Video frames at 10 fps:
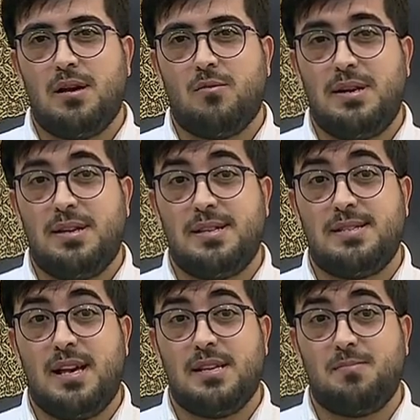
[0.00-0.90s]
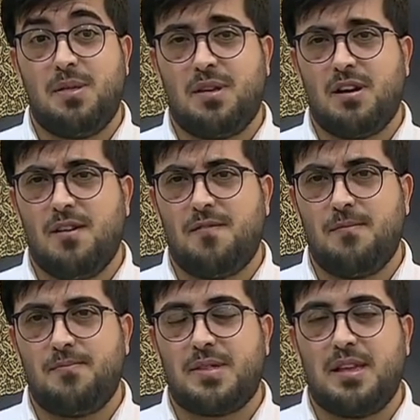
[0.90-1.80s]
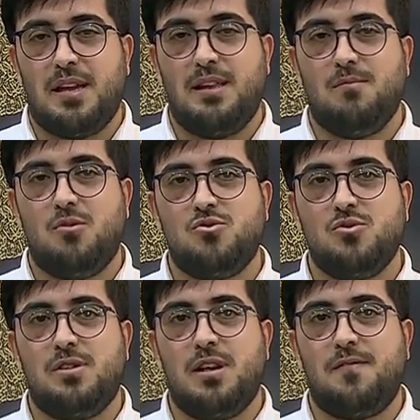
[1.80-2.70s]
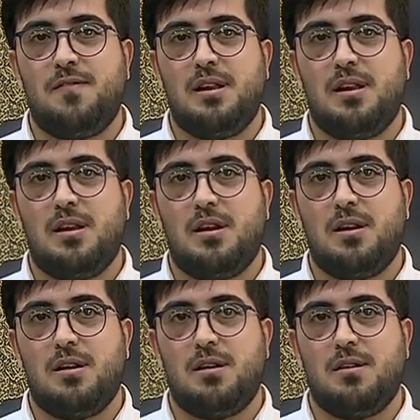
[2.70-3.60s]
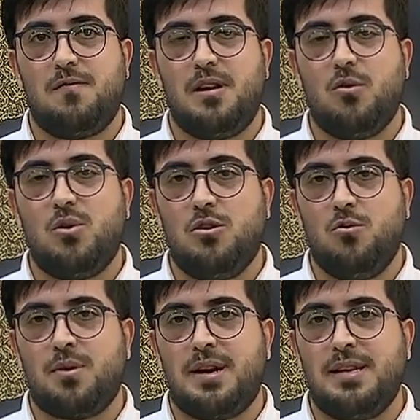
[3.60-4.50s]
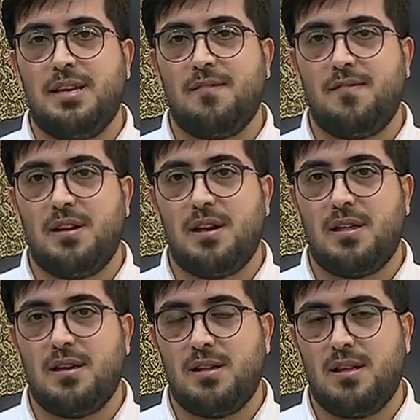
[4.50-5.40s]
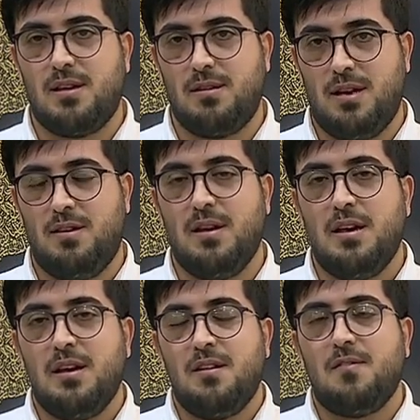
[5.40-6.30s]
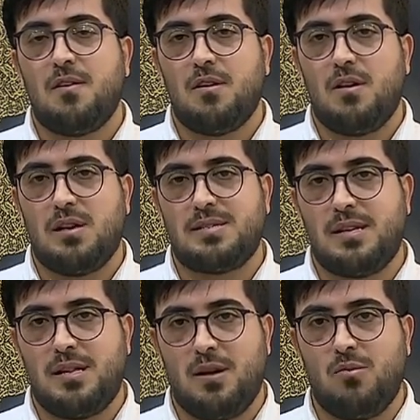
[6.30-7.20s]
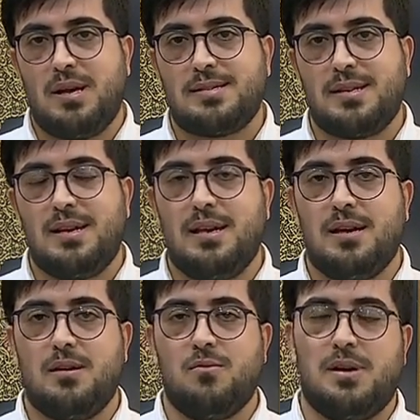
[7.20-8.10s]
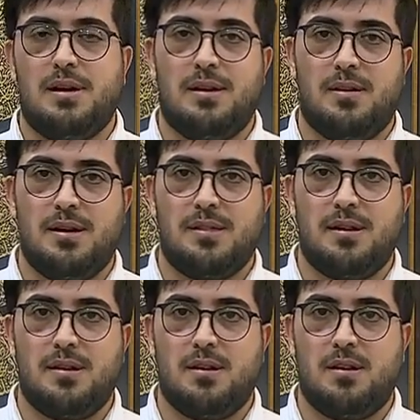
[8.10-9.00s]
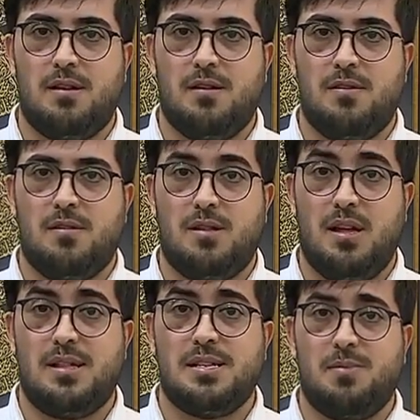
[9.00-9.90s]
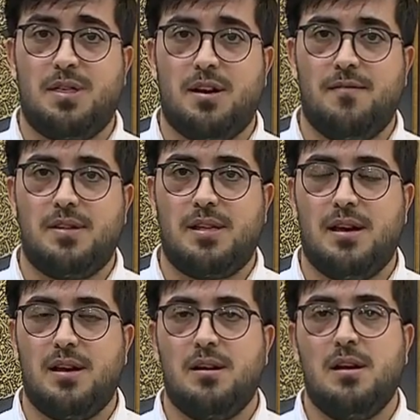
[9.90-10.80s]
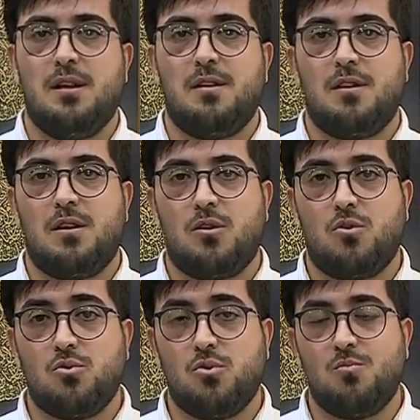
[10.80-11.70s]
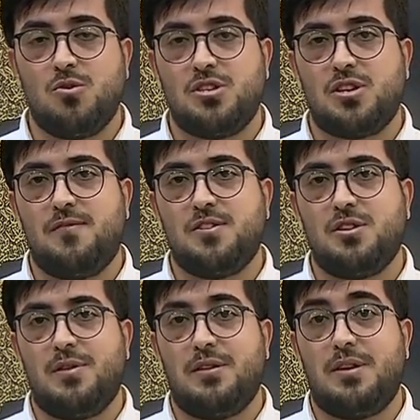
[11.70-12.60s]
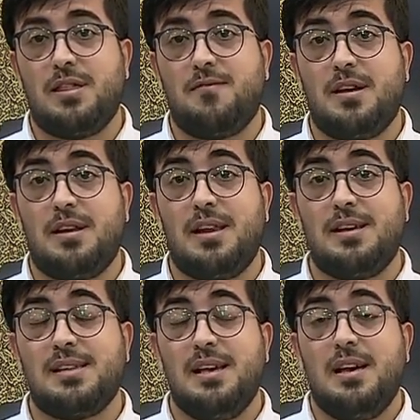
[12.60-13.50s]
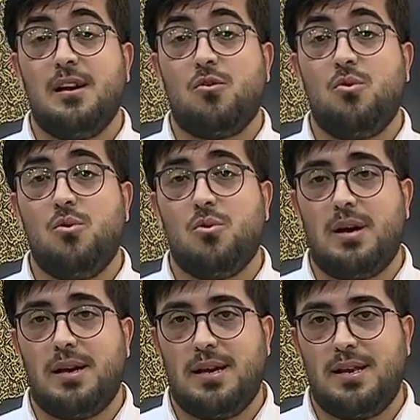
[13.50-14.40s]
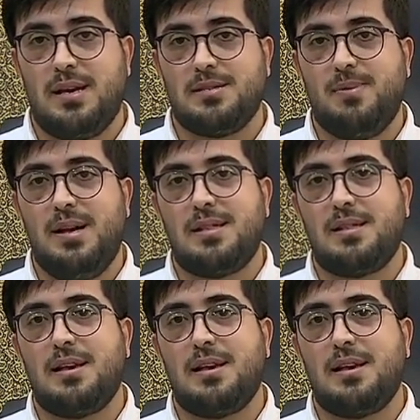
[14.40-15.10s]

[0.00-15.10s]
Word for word: والاعتزاز بالثقافه يعني موجود في في الهويه العمرانيه في يعني آه، دولة عصرية وأيضا آه، تعتز بثقافتها آه، الخطوط منتشرة في الشوارع وكذا فالناس كلها يعني أصبحت